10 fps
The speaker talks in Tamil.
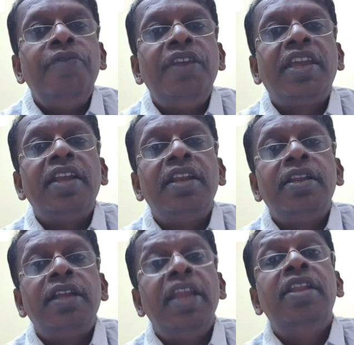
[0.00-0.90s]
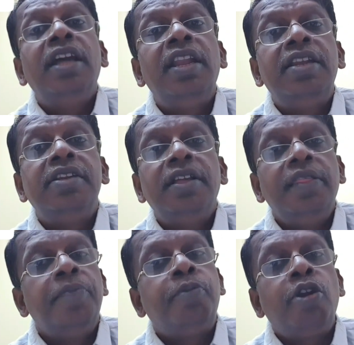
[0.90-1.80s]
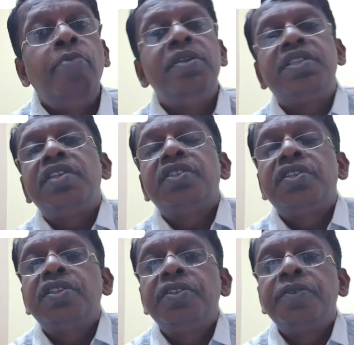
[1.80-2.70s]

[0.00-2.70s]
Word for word: and we can inherit the promises.